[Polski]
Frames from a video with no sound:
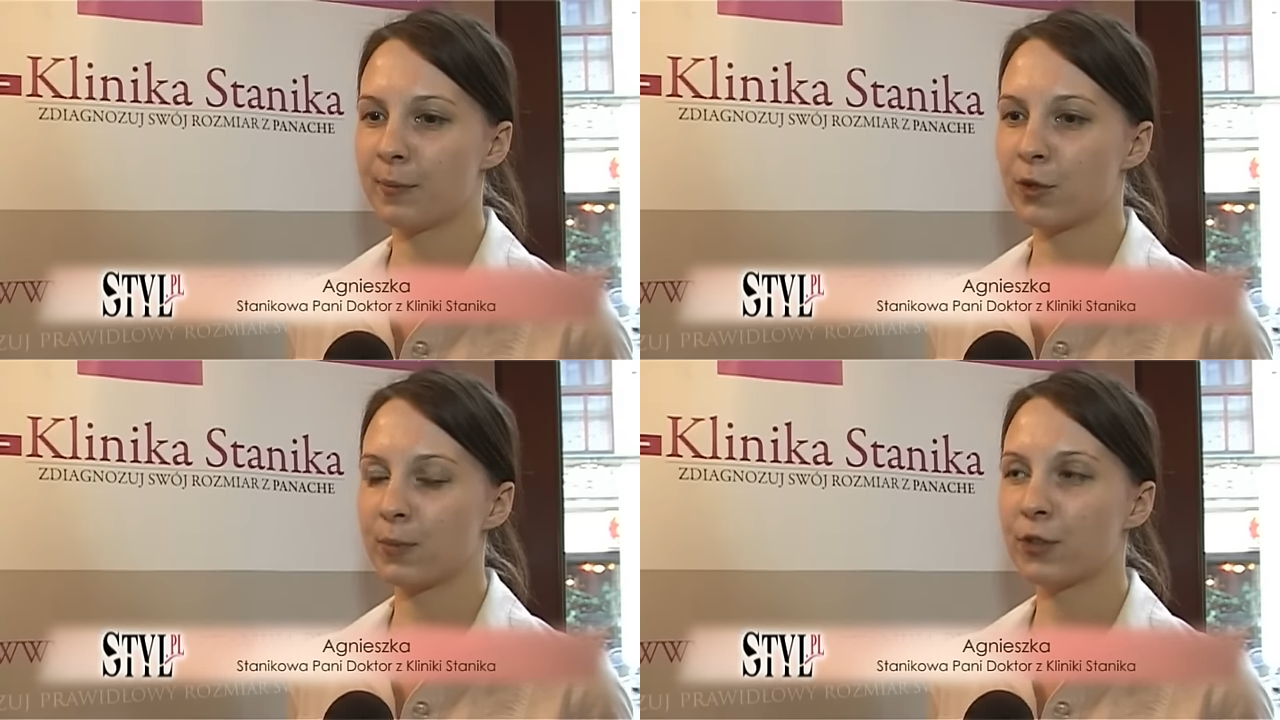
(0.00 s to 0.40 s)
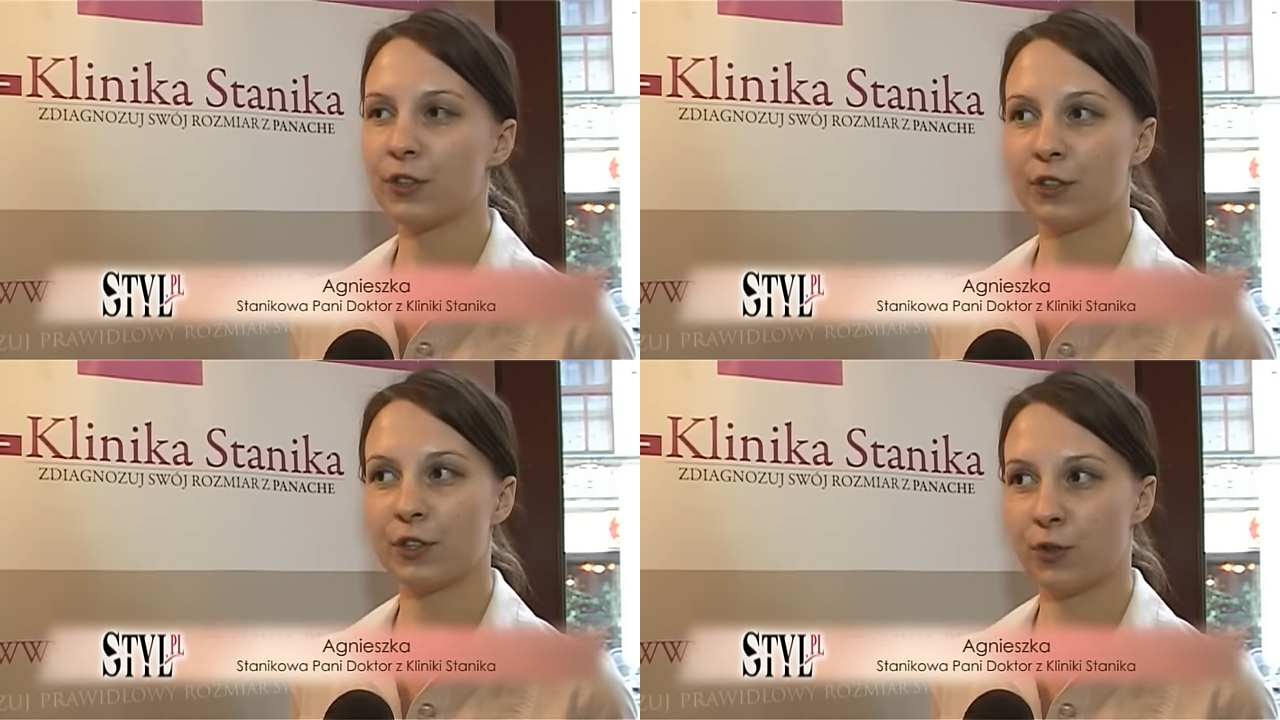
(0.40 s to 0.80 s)
Możemy
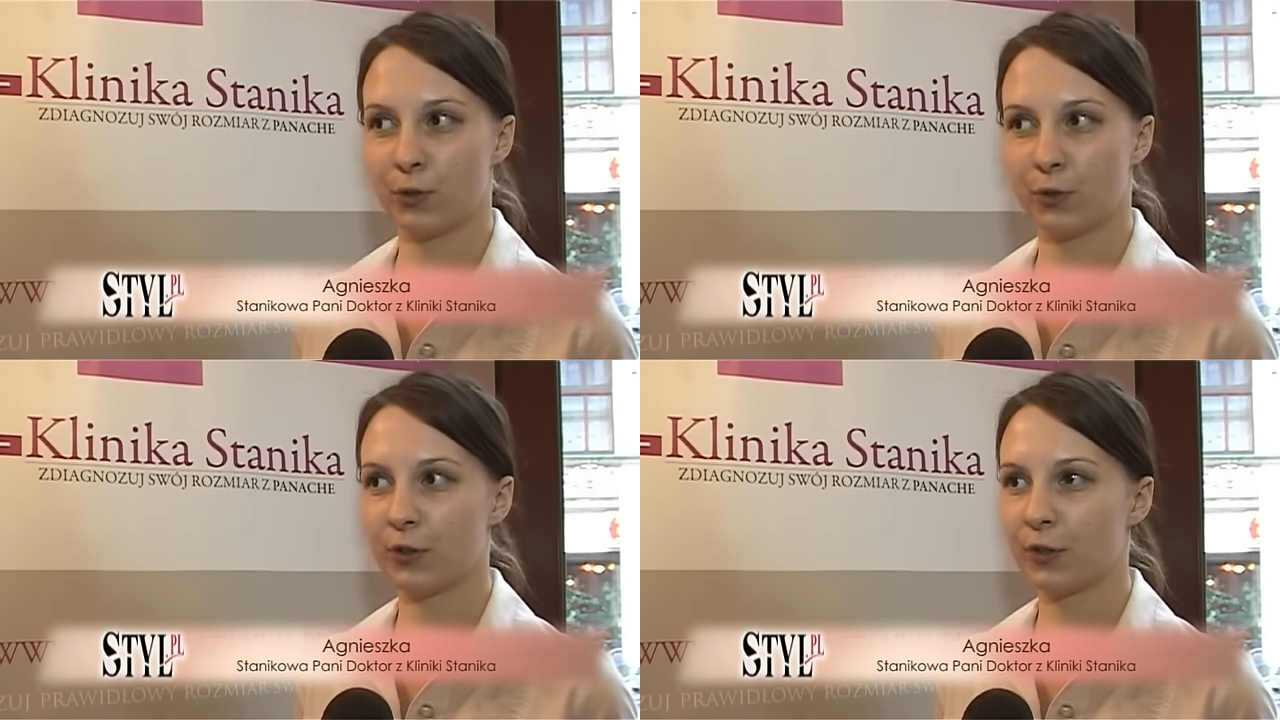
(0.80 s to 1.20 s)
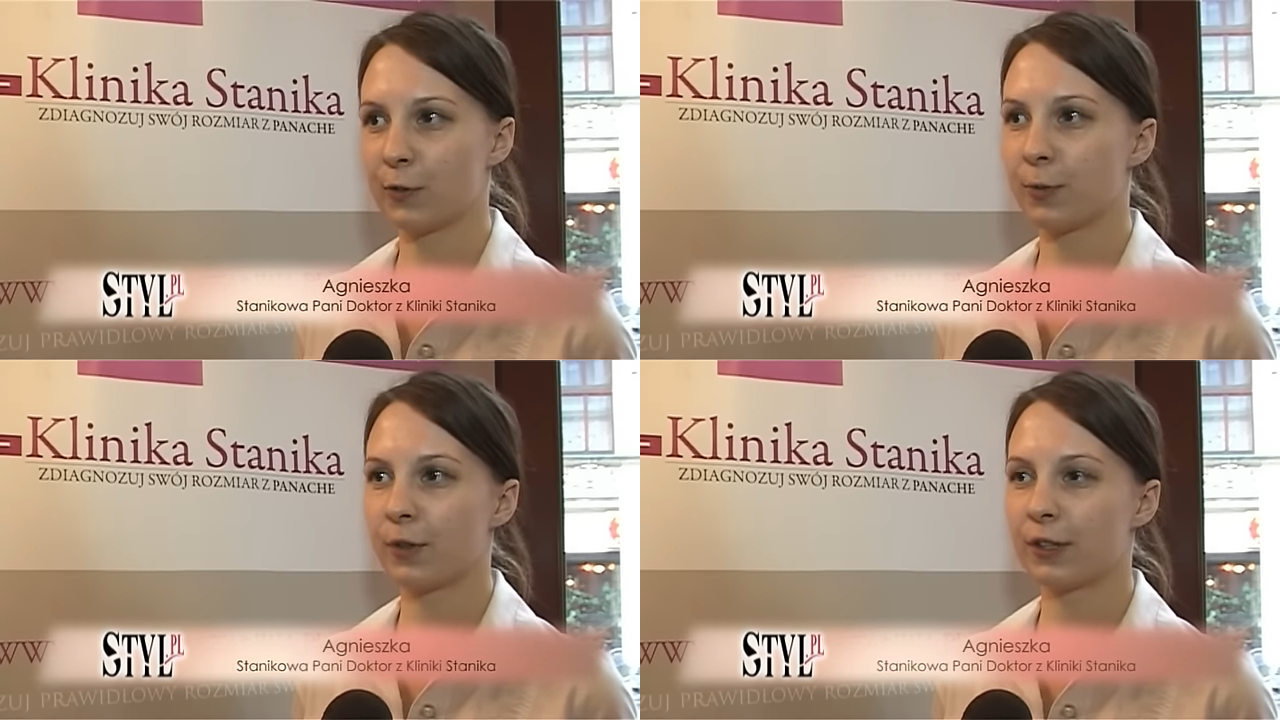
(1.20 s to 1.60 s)
się źle czuć,
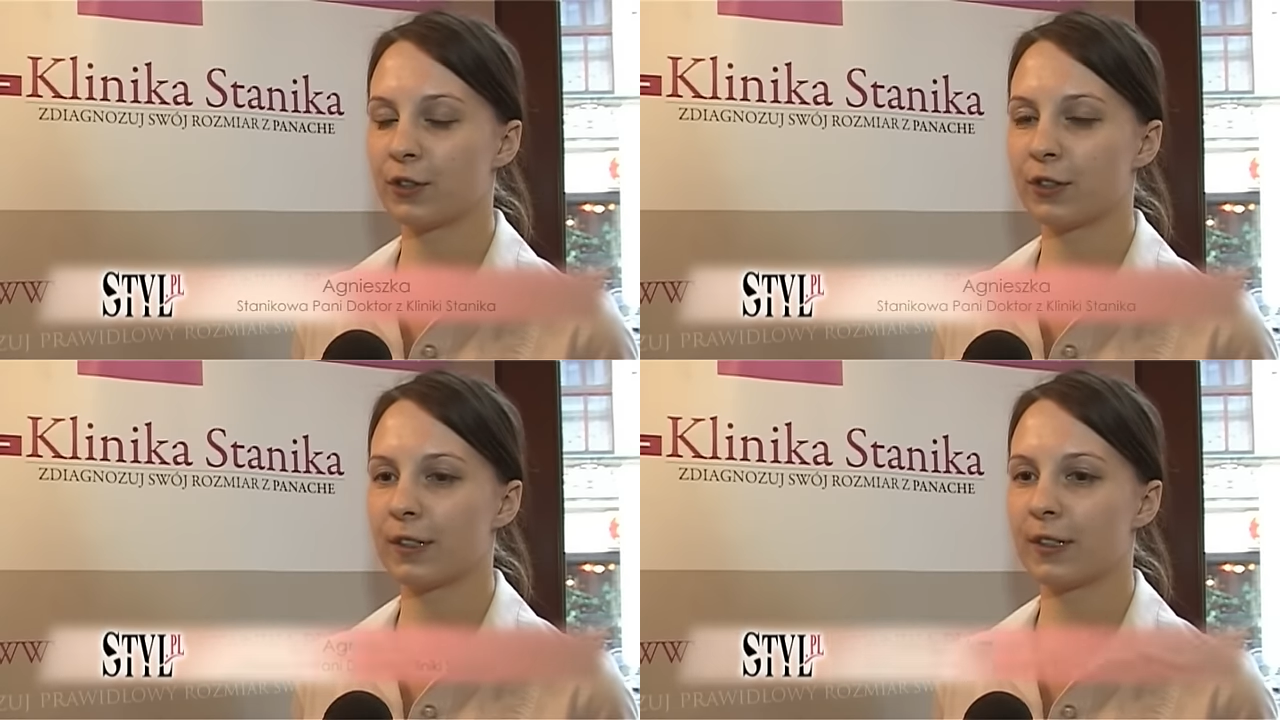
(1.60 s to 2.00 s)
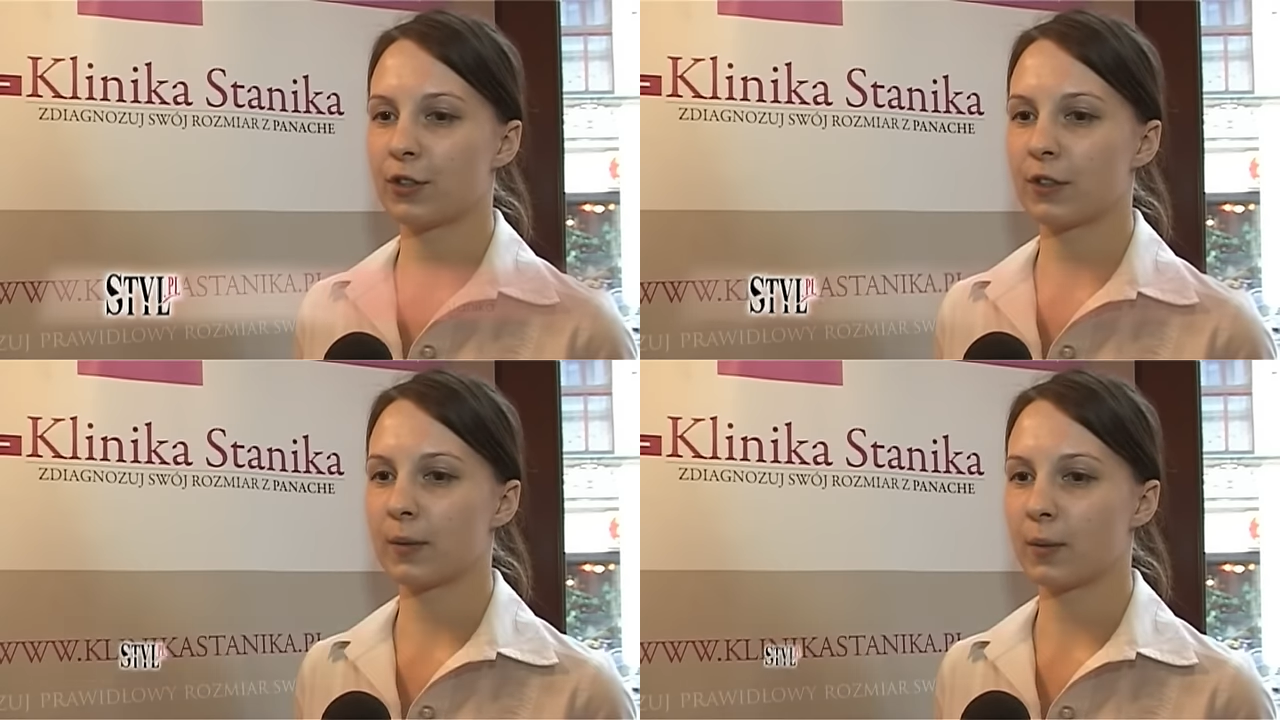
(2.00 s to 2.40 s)
wpływa to źle na
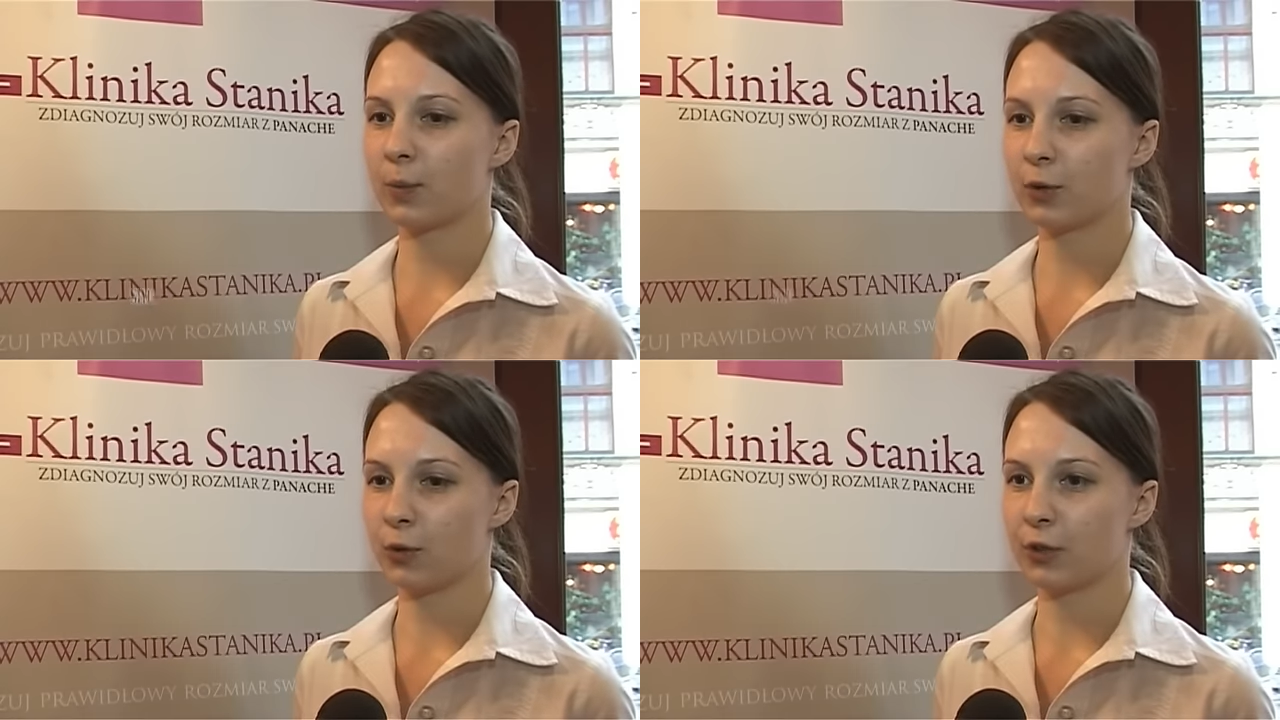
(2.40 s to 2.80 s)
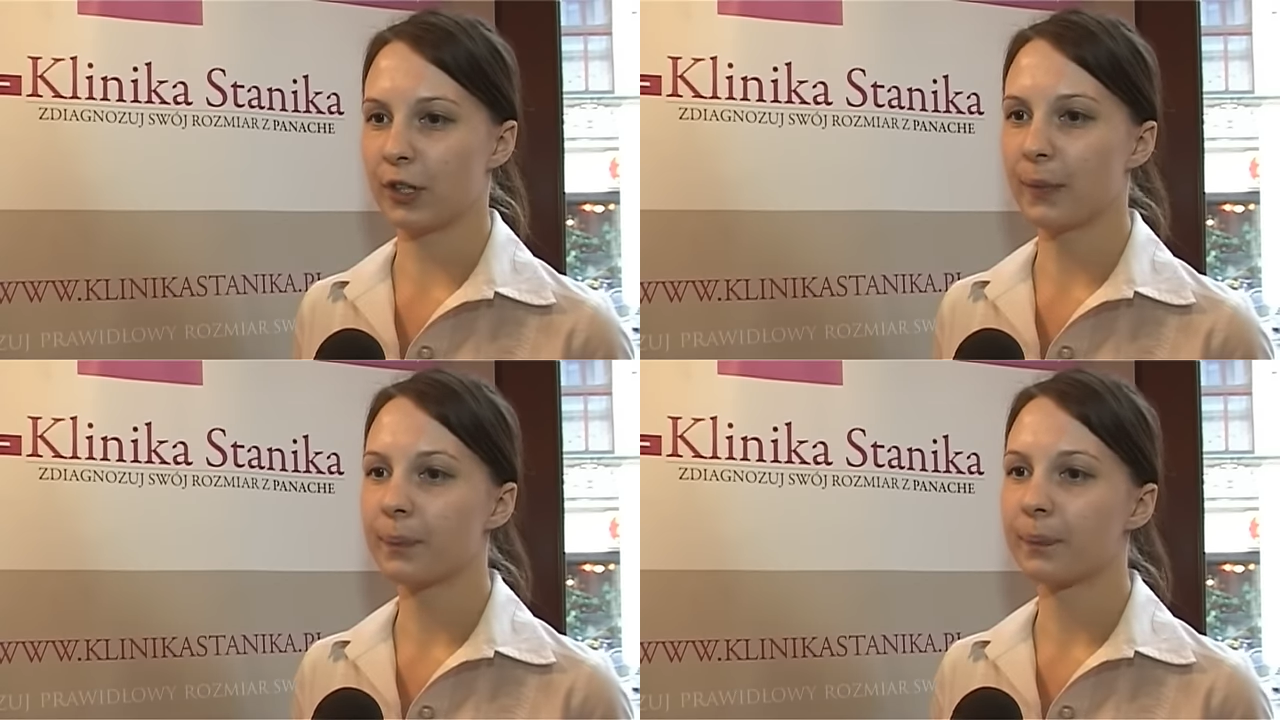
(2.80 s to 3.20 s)
nasze
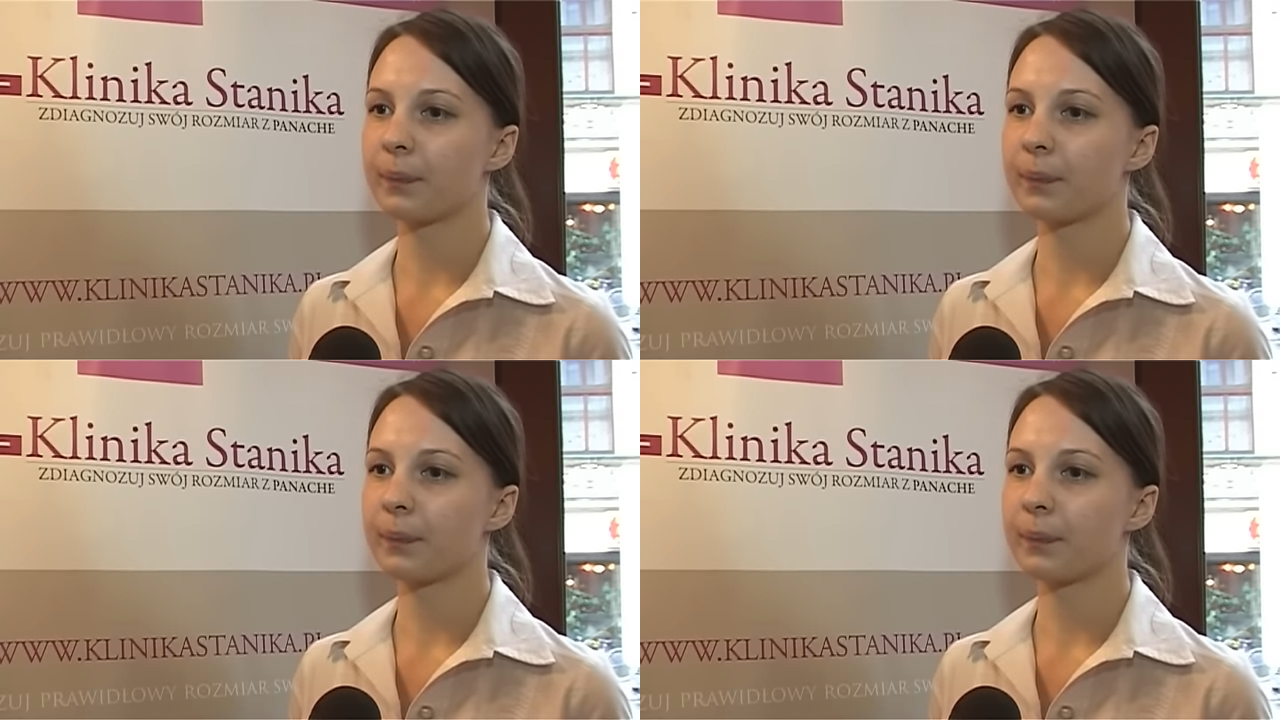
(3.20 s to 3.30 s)
samopoczucie,